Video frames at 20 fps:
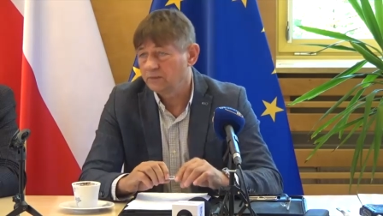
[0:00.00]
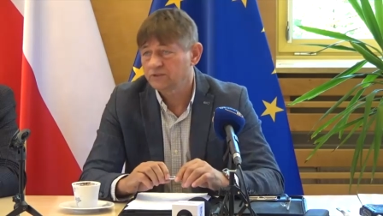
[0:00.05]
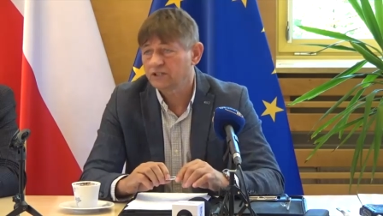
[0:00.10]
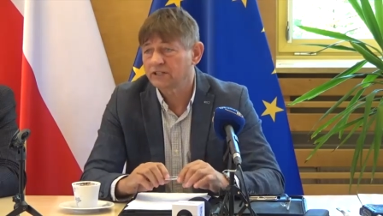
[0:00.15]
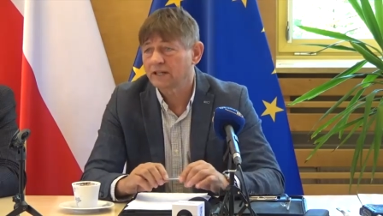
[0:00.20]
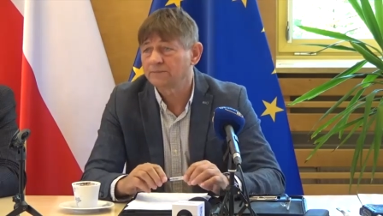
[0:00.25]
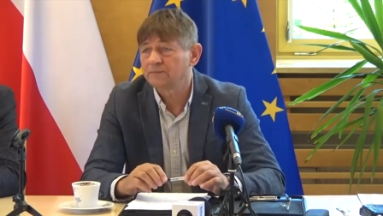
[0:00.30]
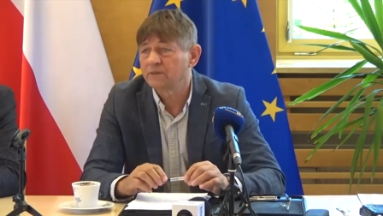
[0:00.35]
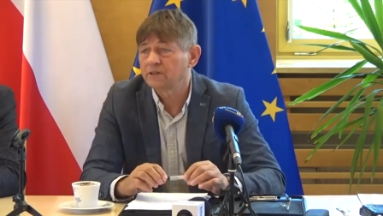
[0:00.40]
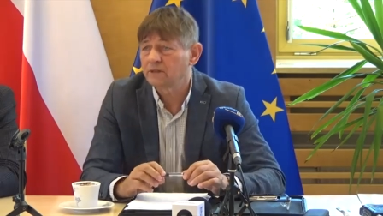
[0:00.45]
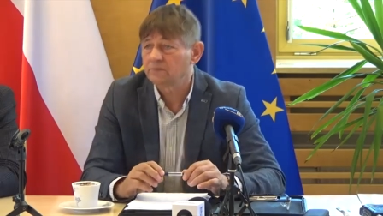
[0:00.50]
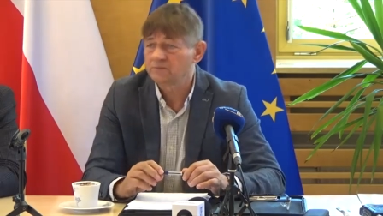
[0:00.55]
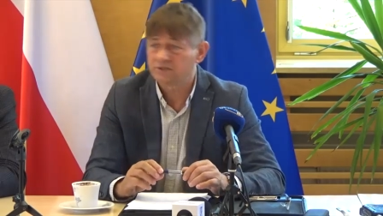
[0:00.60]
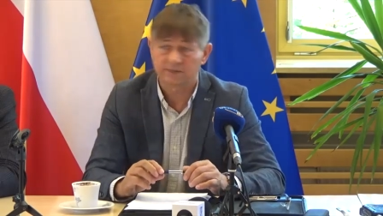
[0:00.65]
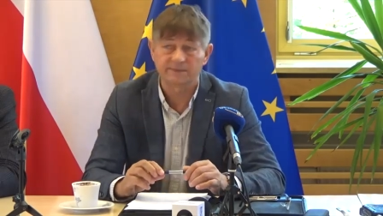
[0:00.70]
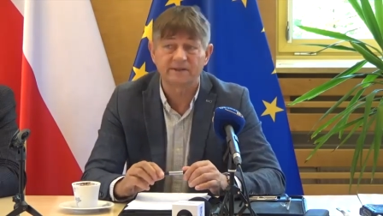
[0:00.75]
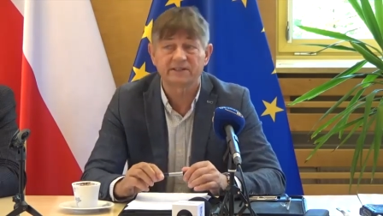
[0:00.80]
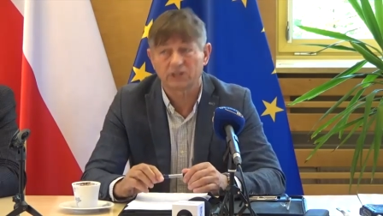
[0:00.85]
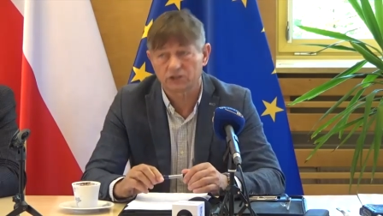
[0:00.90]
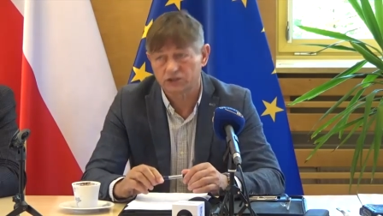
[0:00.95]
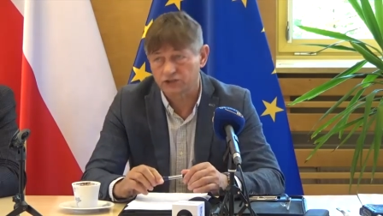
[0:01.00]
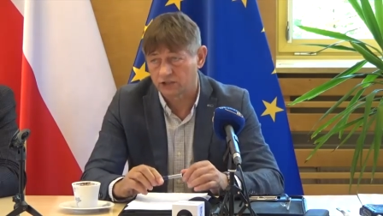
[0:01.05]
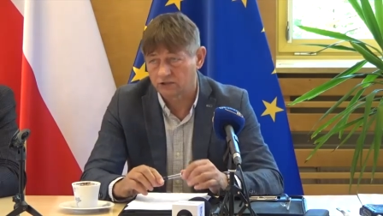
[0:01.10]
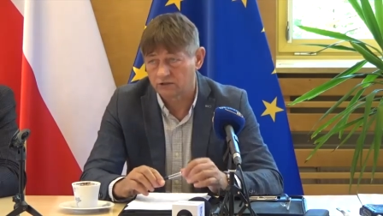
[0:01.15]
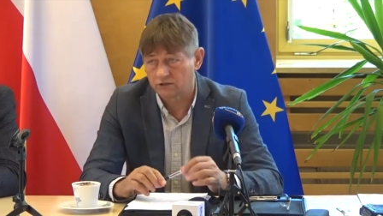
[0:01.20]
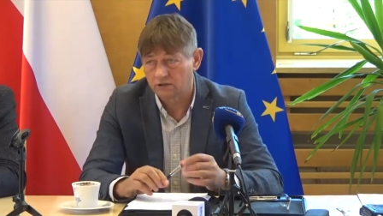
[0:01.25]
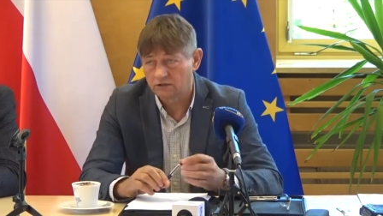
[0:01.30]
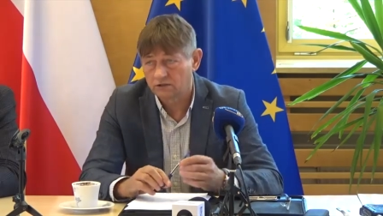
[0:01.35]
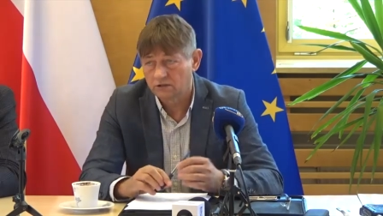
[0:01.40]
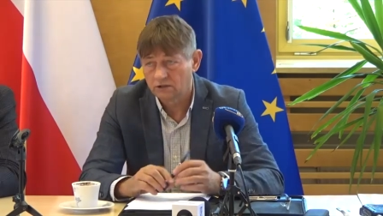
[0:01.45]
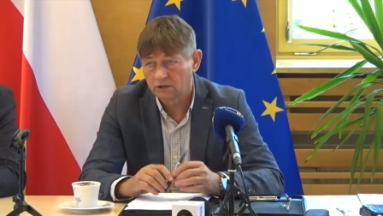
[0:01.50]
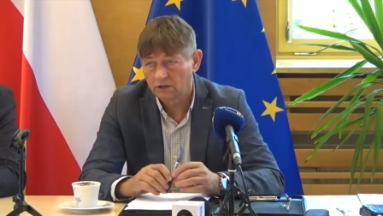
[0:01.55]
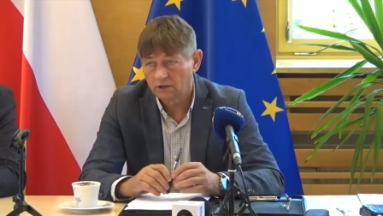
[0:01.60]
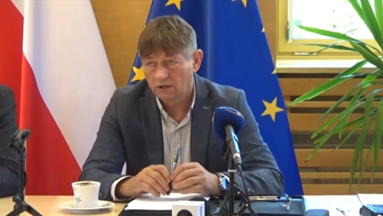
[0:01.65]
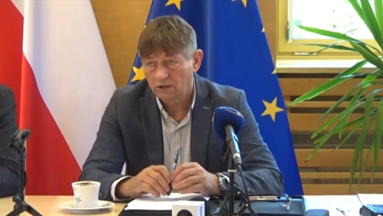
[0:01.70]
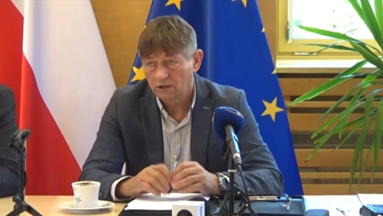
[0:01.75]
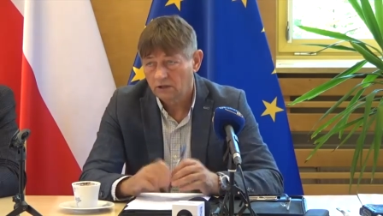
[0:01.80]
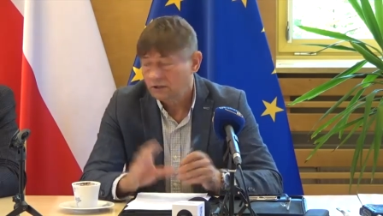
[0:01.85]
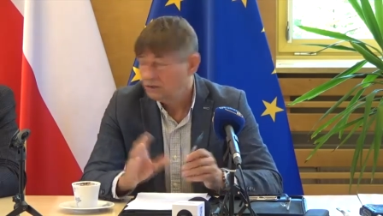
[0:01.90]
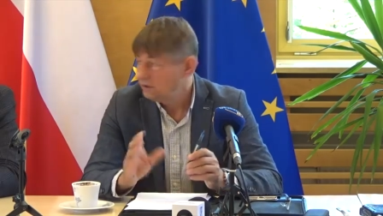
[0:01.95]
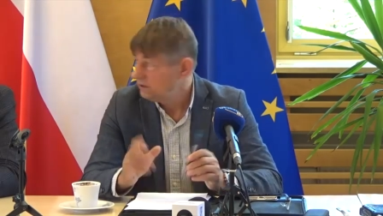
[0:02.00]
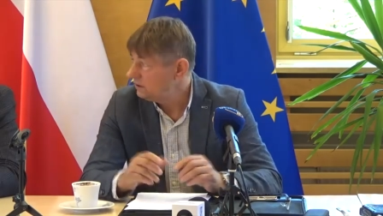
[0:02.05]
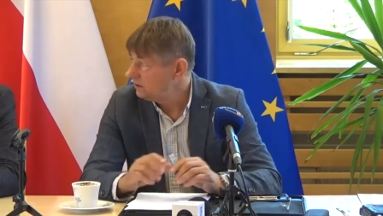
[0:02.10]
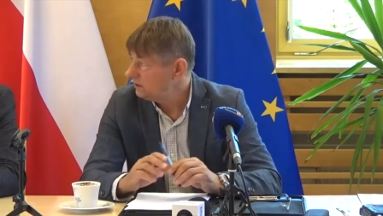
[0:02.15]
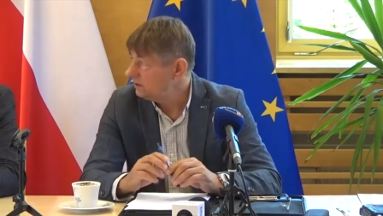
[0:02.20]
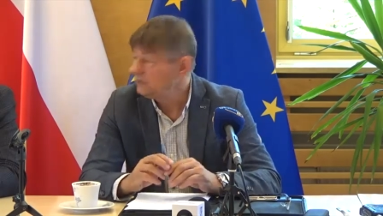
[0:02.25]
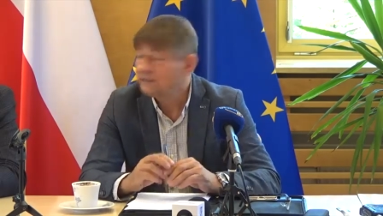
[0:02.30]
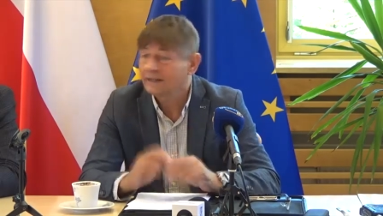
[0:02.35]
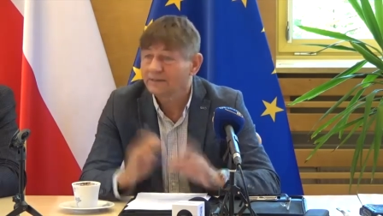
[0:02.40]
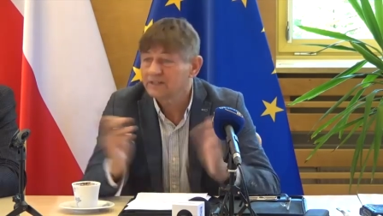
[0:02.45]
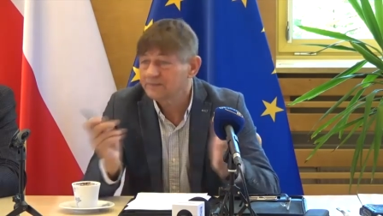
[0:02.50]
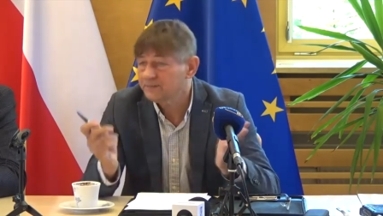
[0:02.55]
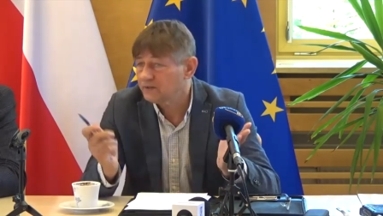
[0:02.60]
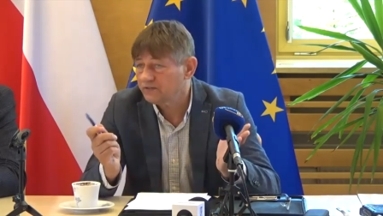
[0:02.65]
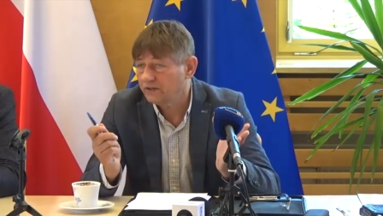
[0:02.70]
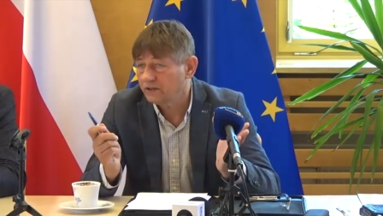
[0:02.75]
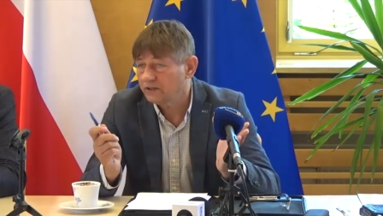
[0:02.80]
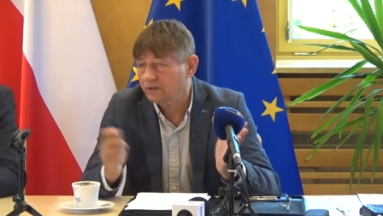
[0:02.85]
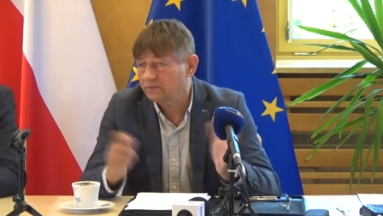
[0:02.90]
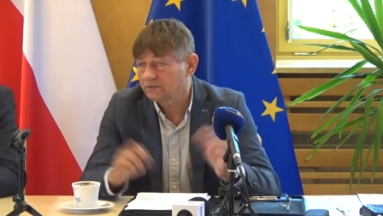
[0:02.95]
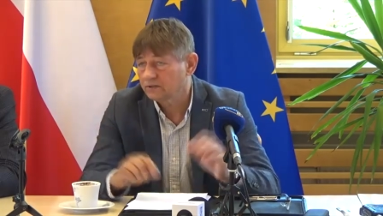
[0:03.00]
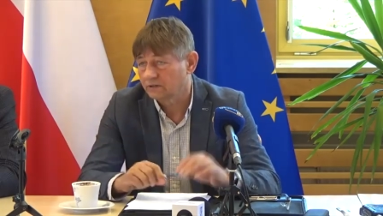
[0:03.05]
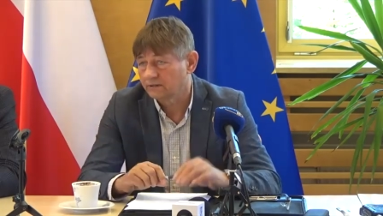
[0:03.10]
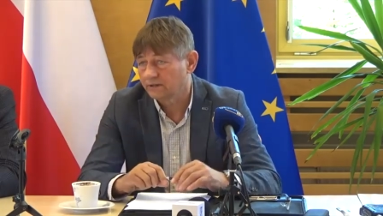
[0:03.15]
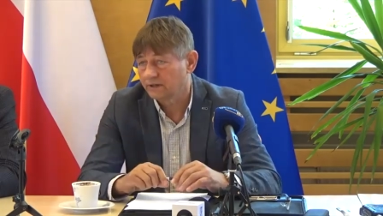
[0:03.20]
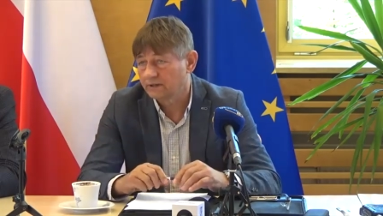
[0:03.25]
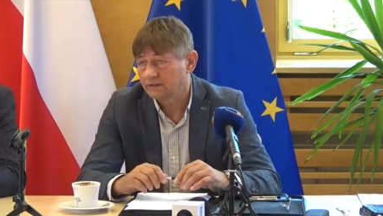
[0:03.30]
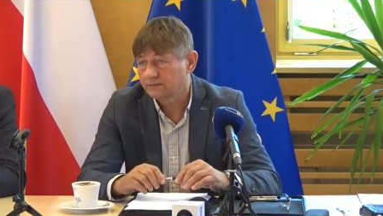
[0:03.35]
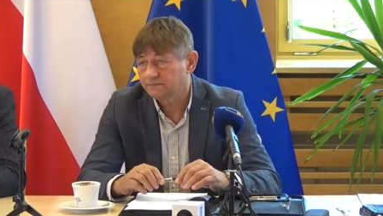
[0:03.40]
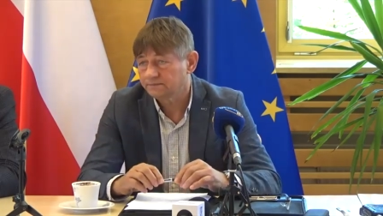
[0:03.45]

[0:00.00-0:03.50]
przy tam, tym cmentarzyku Tam I tam jest pozwolenie na budowę.